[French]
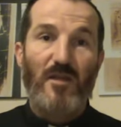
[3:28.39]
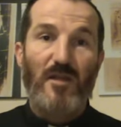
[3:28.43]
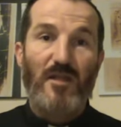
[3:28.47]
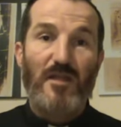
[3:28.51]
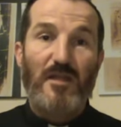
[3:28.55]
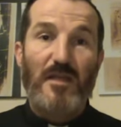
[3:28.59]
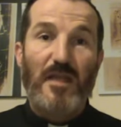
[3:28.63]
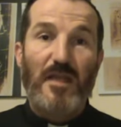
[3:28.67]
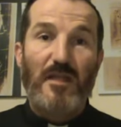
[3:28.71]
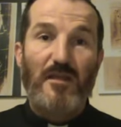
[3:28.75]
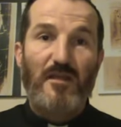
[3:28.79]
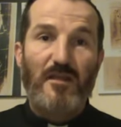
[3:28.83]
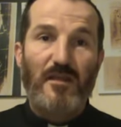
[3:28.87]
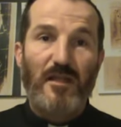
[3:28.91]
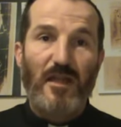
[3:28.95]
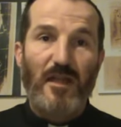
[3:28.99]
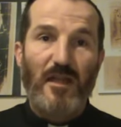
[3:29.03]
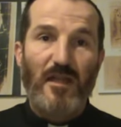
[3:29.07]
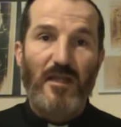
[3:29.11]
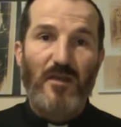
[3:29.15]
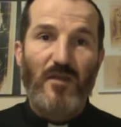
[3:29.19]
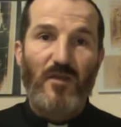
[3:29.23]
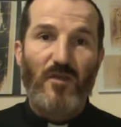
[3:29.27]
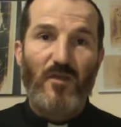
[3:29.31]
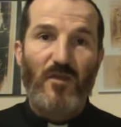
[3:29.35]

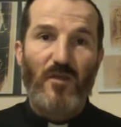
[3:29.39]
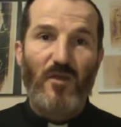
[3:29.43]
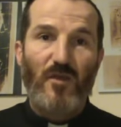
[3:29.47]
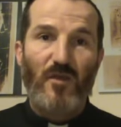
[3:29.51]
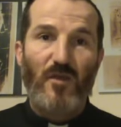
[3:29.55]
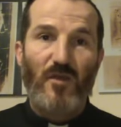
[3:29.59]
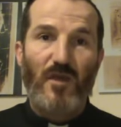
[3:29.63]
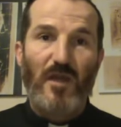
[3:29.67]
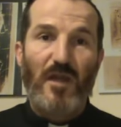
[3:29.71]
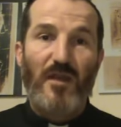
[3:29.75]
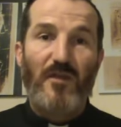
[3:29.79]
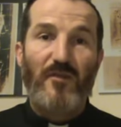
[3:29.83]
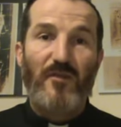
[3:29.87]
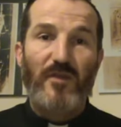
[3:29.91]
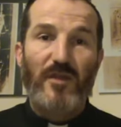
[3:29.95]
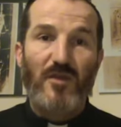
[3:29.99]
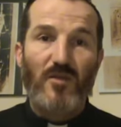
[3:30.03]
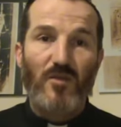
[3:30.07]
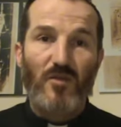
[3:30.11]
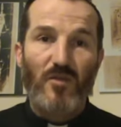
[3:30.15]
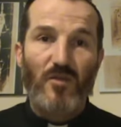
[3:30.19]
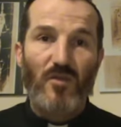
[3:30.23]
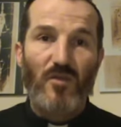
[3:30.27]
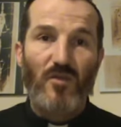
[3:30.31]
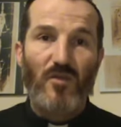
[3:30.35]
n'étaient que les
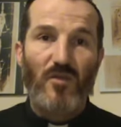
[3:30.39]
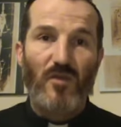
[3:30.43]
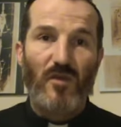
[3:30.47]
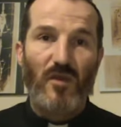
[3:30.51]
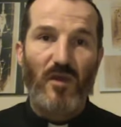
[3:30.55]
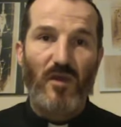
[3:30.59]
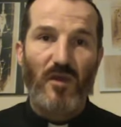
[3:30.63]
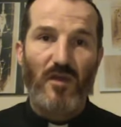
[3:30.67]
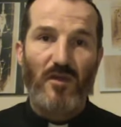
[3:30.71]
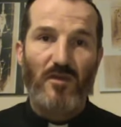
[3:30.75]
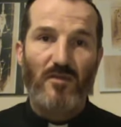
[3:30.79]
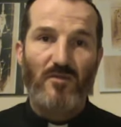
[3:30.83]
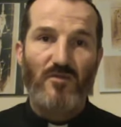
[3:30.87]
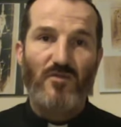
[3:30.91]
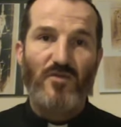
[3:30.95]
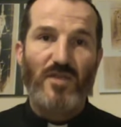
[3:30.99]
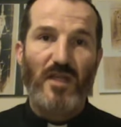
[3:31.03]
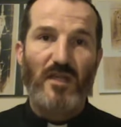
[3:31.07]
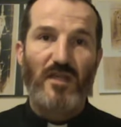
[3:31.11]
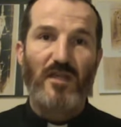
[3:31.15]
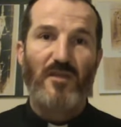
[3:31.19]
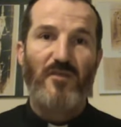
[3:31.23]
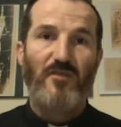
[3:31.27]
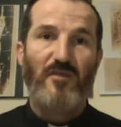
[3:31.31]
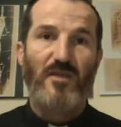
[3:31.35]
figures du
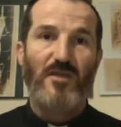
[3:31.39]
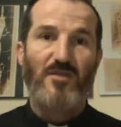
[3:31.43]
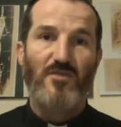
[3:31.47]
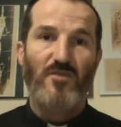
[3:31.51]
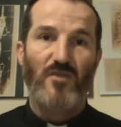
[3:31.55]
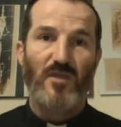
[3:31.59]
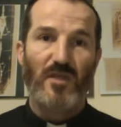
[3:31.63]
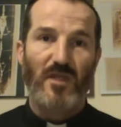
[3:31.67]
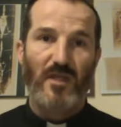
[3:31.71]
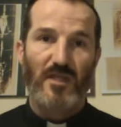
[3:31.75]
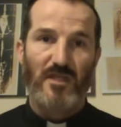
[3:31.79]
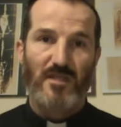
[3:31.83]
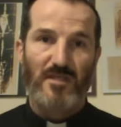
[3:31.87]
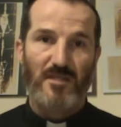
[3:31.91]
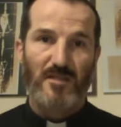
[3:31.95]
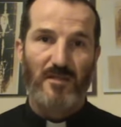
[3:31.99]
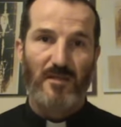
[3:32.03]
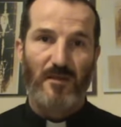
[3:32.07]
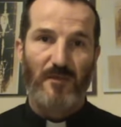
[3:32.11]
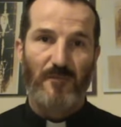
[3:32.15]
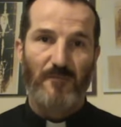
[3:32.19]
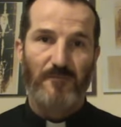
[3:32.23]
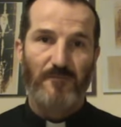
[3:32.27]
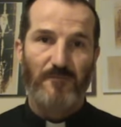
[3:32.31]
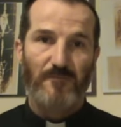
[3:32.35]
sacrifice du Christ.